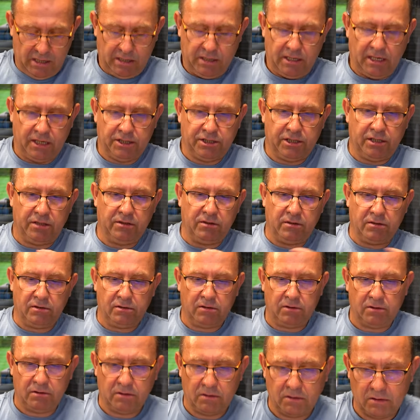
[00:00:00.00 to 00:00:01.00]
Także
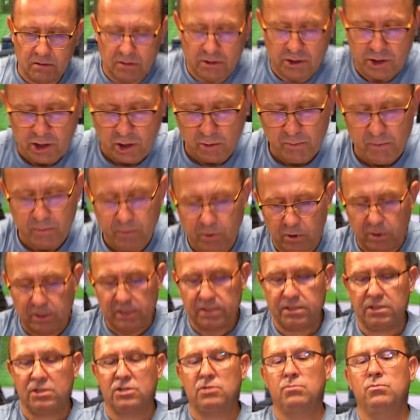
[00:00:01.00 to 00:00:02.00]
no chciałbym
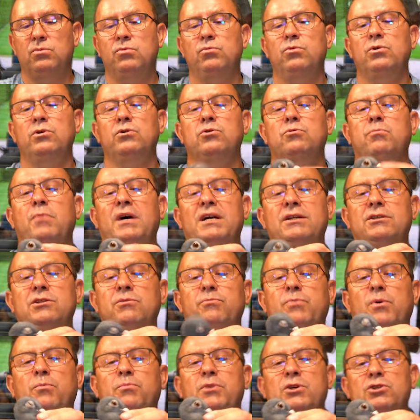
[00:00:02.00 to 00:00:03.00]
koledzy, żeby były już
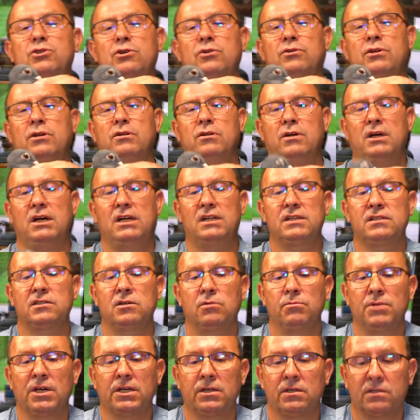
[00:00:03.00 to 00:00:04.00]
bardziej popierzone, no ale
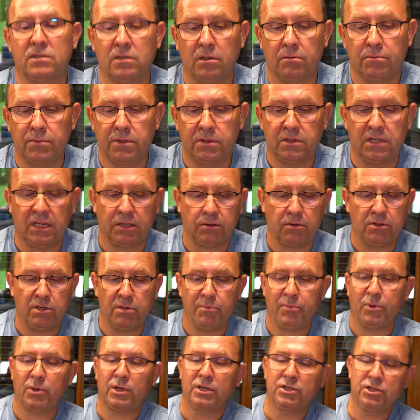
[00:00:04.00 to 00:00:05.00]
są jakie są, nic na to
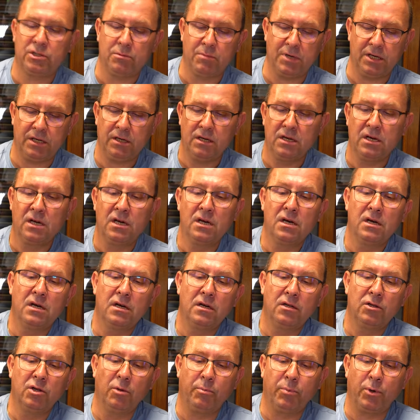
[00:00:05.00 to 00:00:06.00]
nie poradzimy.
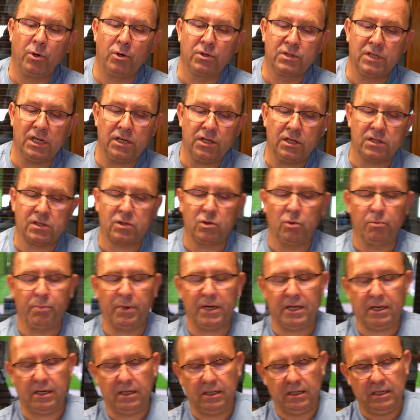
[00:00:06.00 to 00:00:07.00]
No pochodzenie
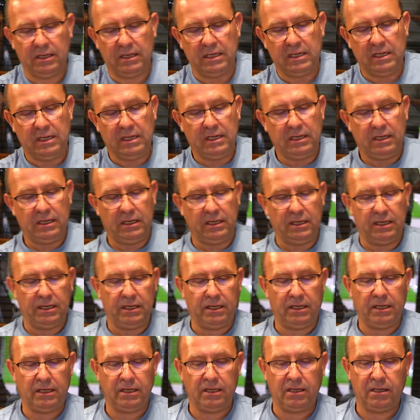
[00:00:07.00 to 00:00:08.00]
super.
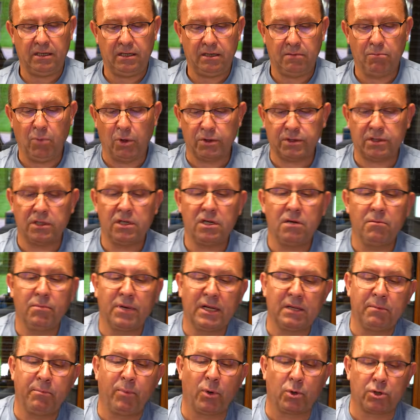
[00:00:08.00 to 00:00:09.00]
E, mocny
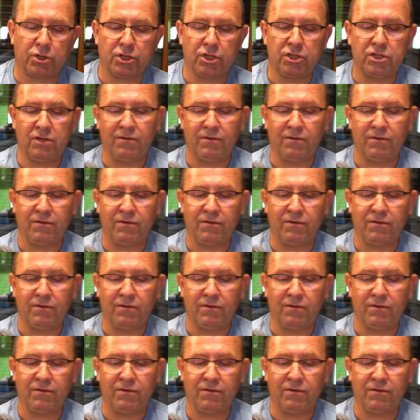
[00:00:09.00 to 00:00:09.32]
imbret Porsche